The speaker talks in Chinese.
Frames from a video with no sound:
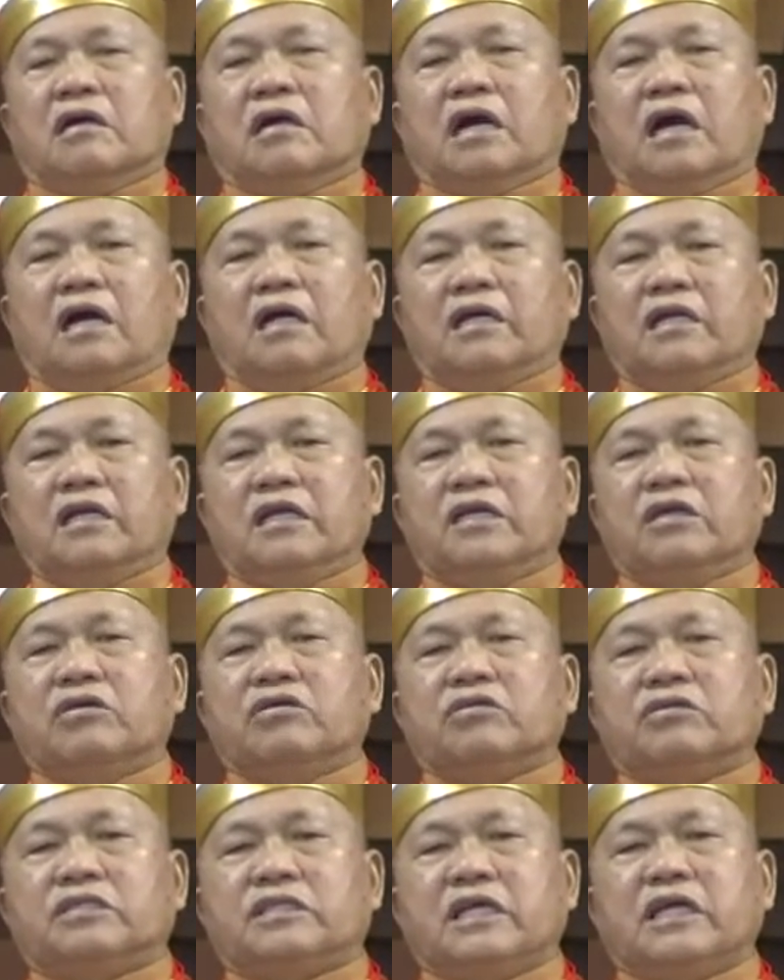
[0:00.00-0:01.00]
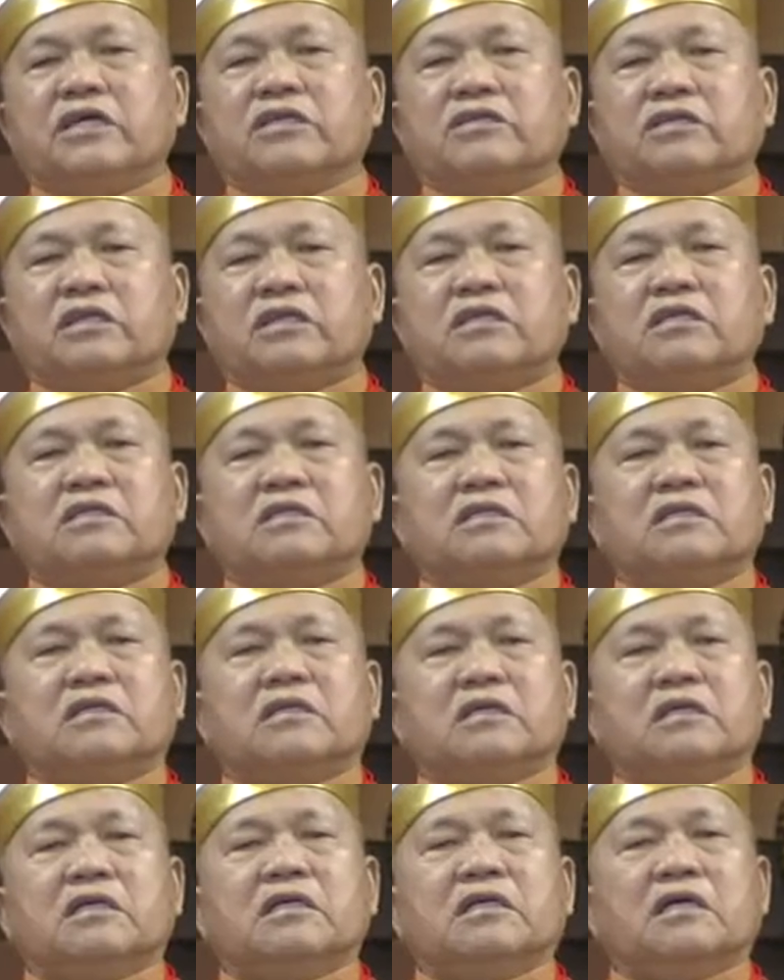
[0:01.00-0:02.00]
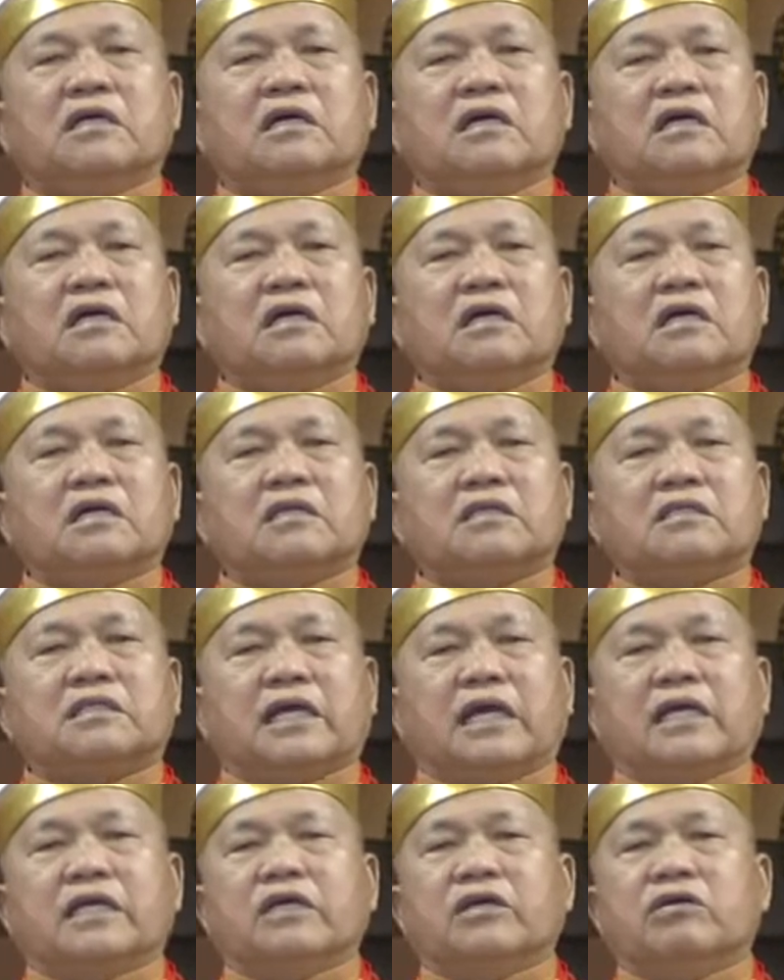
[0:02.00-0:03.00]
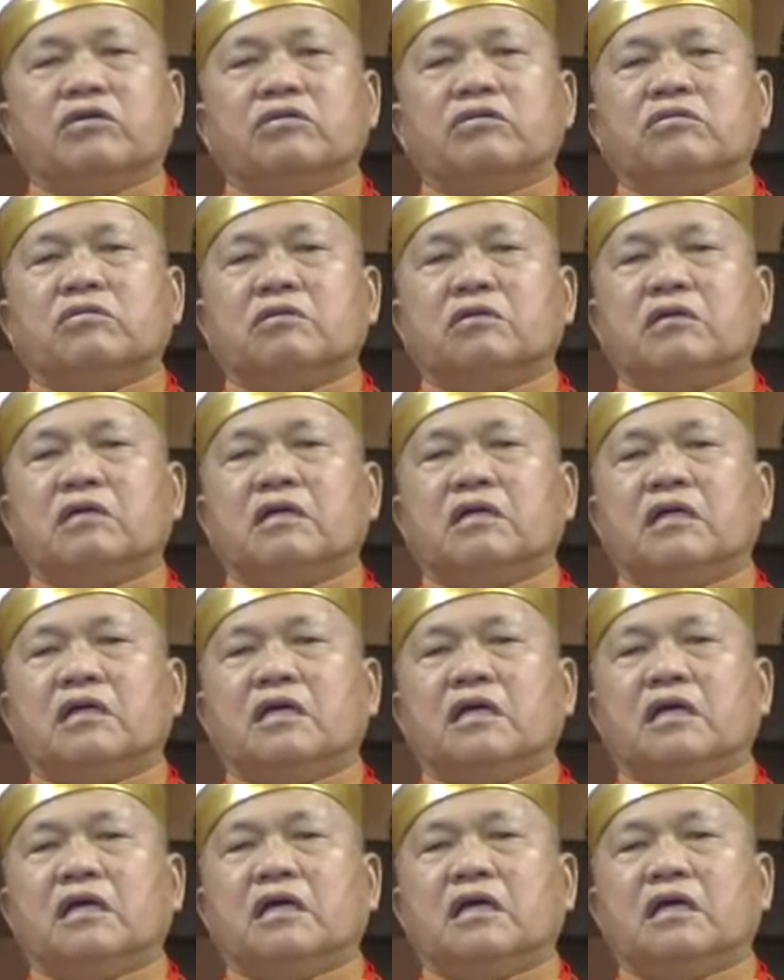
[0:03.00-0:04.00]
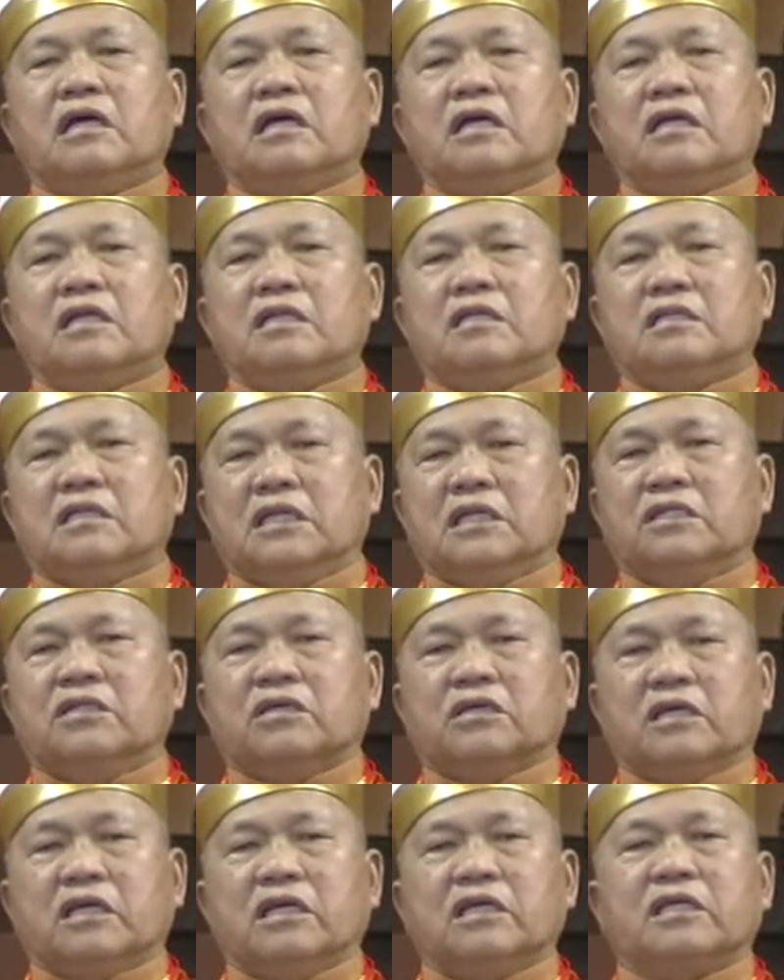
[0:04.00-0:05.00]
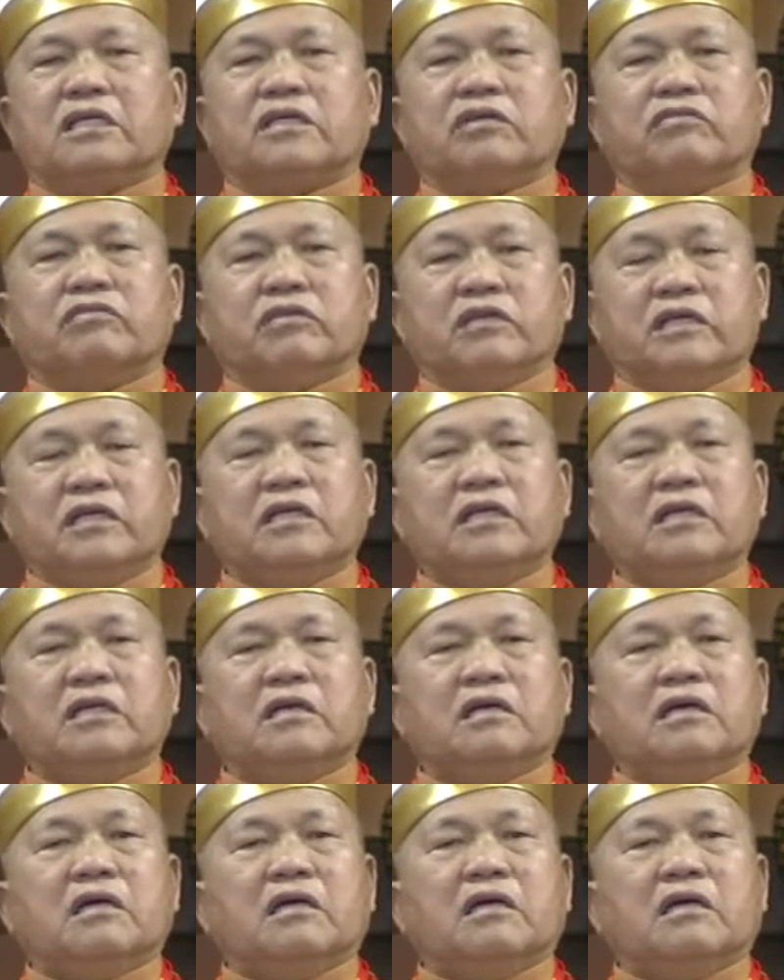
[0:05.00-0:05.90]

啊，你有兴趣，吃药，你就去求医。